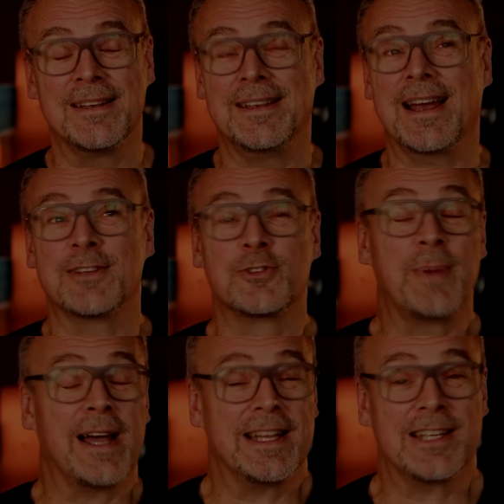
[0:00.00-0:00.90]
ja,
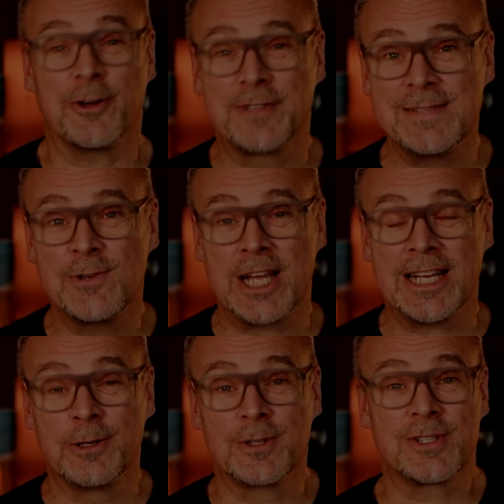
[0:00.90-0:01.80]
super hätte auf diesem
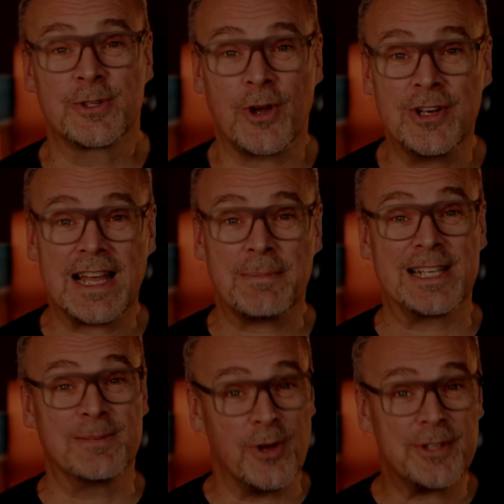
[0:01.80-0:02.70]
Kanal nutzen können,
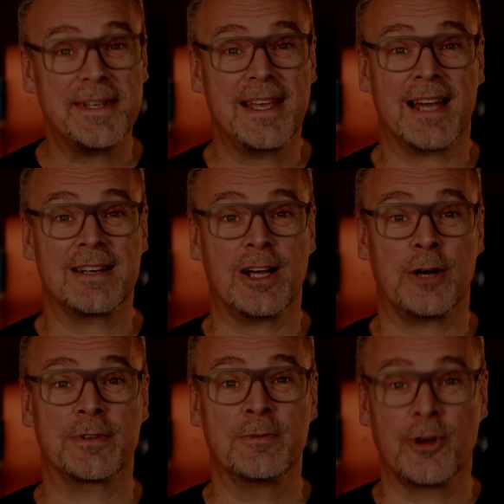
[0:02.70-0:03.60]
aber ich möchte die gerne
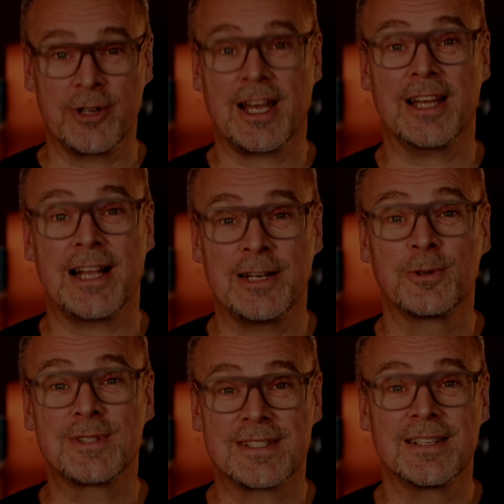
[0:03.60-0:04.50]
auf dem neuen Kanal
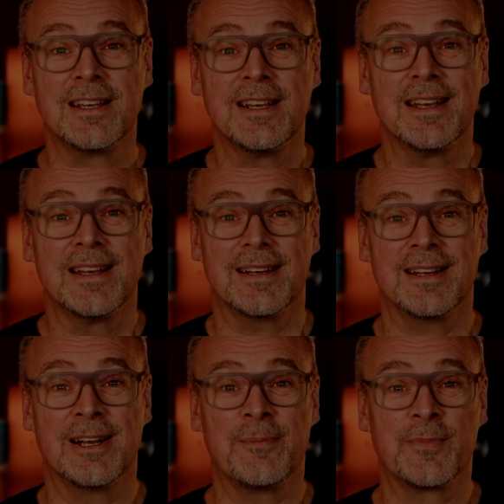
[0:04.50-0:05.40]
nutzen.
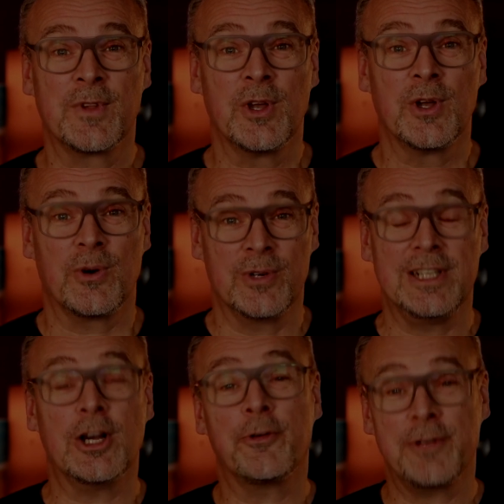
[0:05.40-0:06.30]
Ähm, und
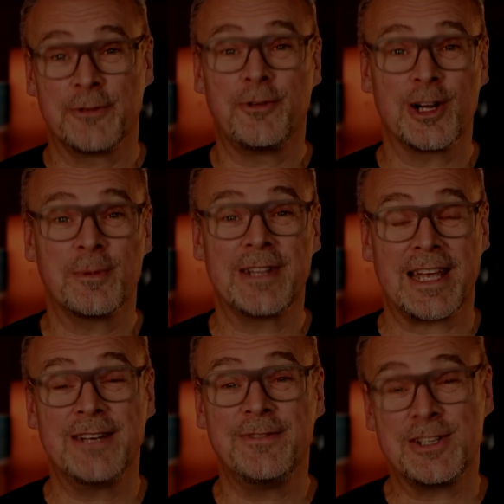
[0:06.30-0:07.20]
ich hoffe, ihr folgt mir
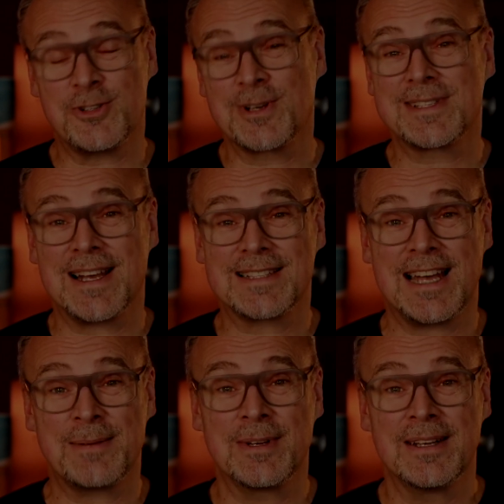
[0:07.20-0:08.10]
dahin, wie ich schon gesagt
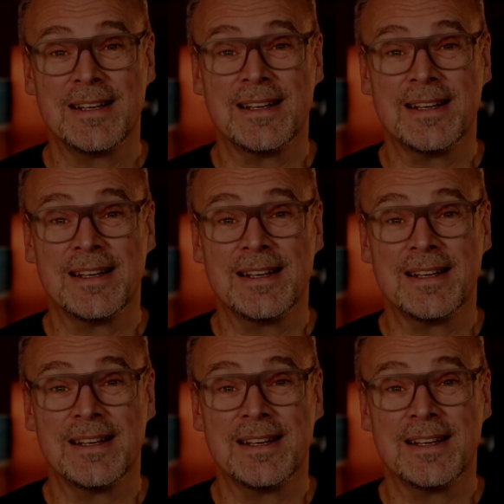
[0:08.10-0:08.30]
habe,